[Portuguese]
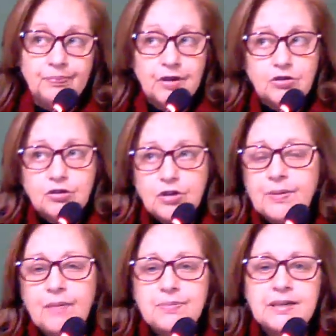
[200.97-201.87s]
não só
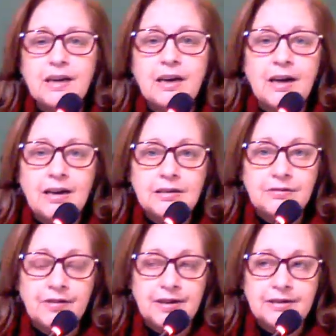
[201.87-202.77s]
porque a psicanálise
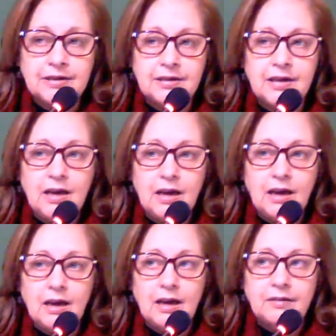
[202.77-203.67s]
vai se
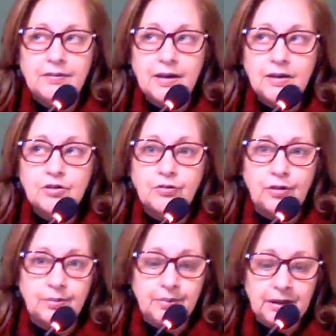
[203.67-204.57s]
é,
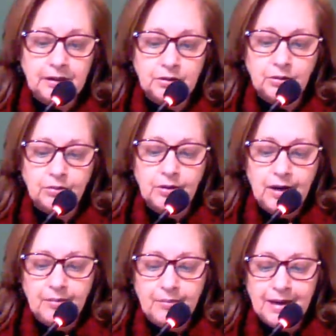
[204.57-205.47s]
transformando,
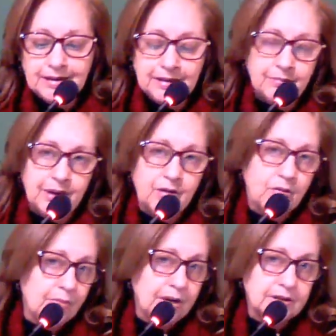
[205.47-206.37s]
mas também
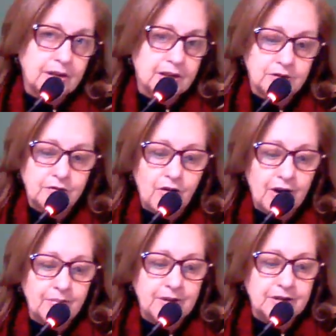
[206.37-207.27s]
como as, as,
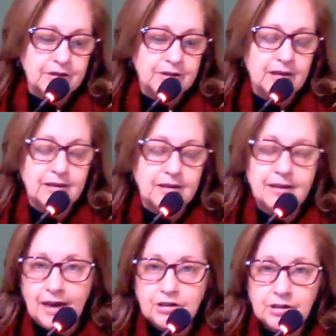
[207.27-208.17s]
formas da
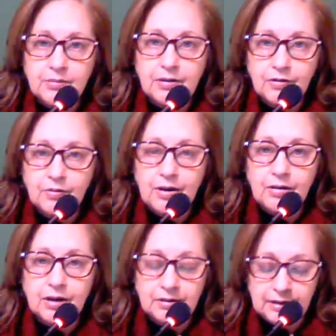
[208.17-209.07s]
internet também vão
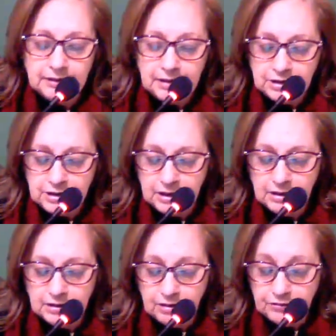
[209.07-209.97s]
melhorando a cada dia.
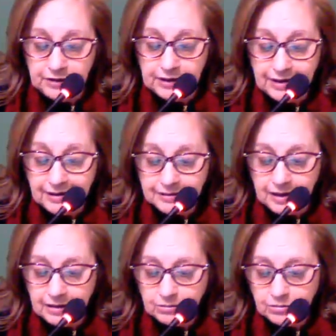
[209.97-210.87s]
Então, fiquem
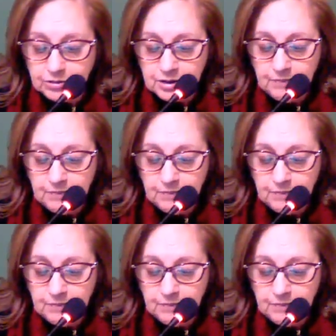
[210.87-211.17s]
atentos